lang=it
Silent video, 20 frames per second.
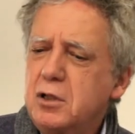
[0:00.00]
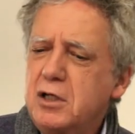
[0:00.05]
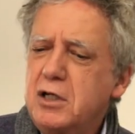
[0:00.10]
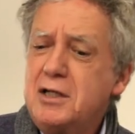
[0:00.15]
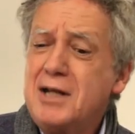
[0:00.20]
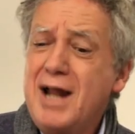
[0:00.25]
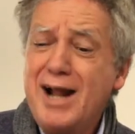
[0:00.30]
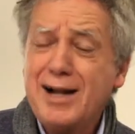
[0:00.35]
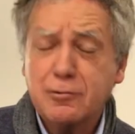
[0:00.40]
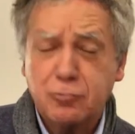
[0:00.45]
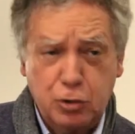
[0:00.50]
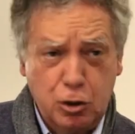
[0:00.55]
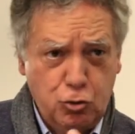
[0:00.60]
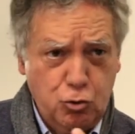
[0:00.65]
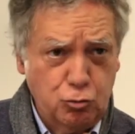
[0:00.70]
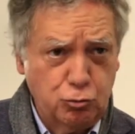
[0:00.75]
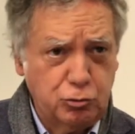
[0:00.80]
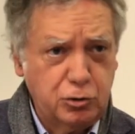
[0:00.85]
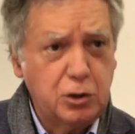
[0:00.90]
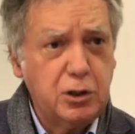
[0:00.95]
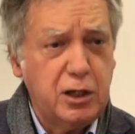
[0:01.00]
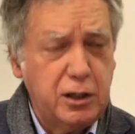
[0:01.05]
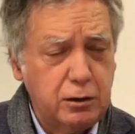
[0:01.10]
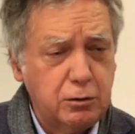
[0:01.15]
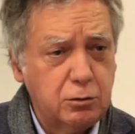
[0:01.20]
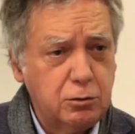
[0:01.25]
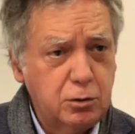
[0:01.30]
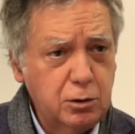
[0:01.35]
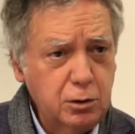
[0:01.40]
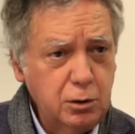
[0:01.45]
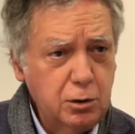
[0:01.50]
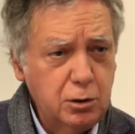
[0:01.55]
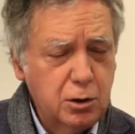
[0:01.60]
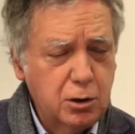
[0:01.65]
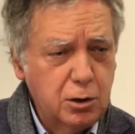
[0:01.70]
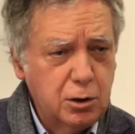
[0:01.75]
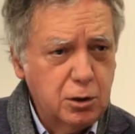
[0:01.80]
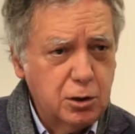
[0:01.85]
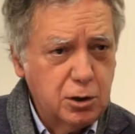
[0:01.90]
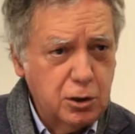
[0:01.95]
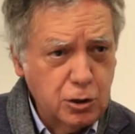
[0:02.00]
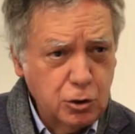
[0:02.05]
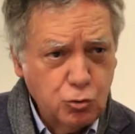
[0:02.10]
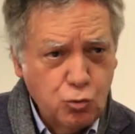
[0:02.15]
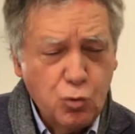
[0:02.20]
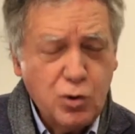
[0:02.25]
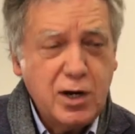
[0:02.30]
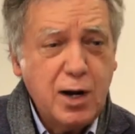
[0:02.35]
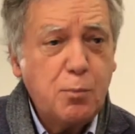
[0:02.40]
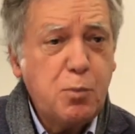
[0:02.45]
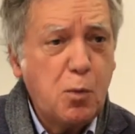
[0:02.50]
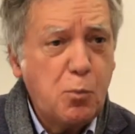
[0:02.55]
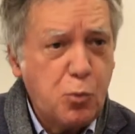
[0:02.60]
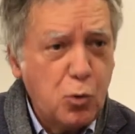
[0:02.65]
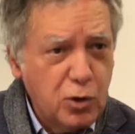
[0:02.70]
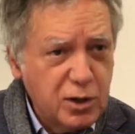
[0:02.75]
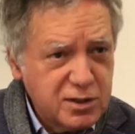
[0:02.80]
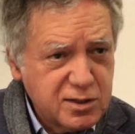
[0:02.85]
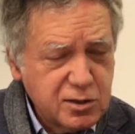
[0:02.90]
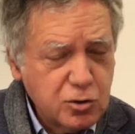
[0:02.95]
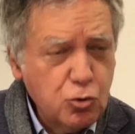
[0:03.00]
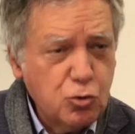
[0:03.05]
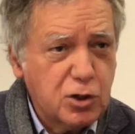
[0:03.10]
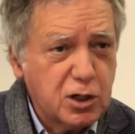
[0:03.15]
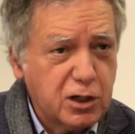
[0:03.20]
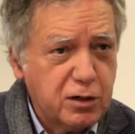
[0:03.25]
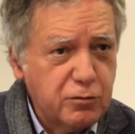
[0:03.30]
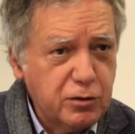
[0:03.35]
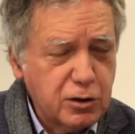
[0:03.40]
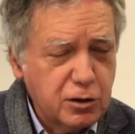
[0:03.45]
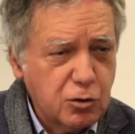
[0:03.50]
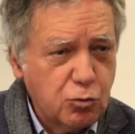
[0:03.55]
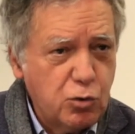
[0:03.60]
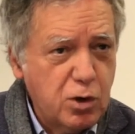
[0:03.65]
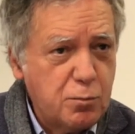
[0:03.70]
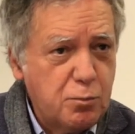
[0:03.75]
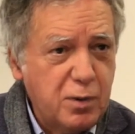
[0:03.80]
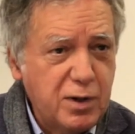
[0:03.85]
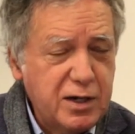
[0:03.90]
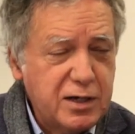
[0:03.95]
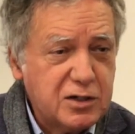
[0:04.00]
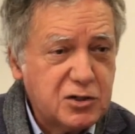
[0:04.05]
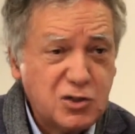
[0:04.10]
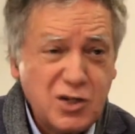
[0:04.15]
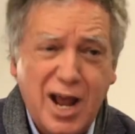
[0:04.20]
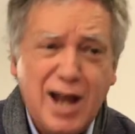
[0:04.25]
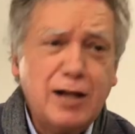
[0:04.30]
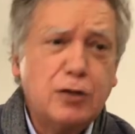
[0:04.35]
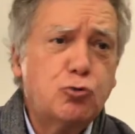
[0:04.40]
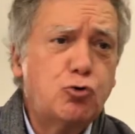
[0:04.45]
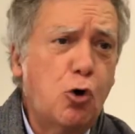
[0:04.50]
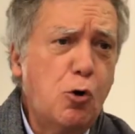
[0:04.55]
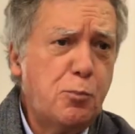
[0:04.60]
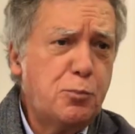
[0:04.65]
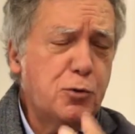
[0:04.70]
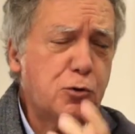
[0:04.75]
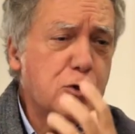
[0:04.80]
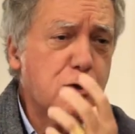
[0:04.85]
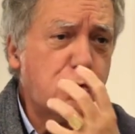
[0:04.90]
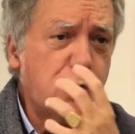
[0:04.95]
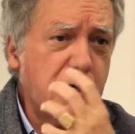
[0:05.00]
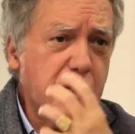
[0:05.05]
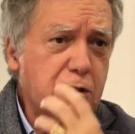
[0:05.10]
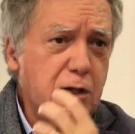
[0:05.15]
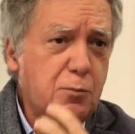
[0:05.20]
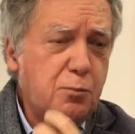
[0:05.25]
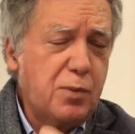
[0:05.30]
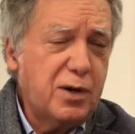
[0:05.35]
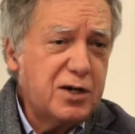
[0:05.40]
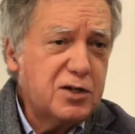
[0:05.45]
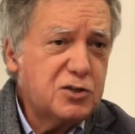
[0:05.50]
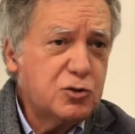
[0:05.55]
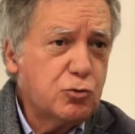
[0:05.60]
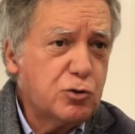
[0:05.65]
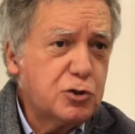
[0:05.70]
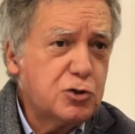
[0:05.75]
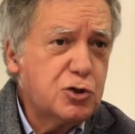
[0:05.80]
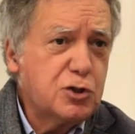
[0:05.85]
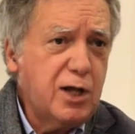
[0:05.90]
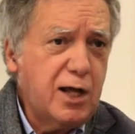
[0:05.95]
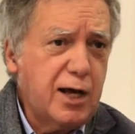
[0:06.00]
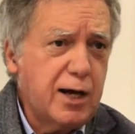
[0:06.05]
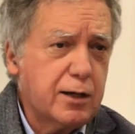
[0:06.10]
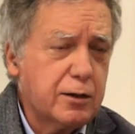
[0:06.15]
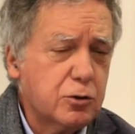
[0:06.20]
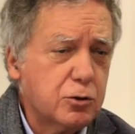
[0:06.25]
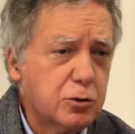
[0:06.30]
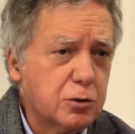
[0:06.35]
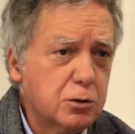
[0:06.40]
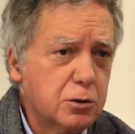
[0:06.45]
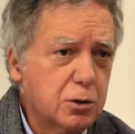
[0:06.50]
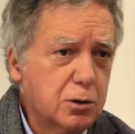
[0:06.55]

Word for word: in altri continenti in cui la popolazione che viene da quei paesi è il doppio di quella del paese originario.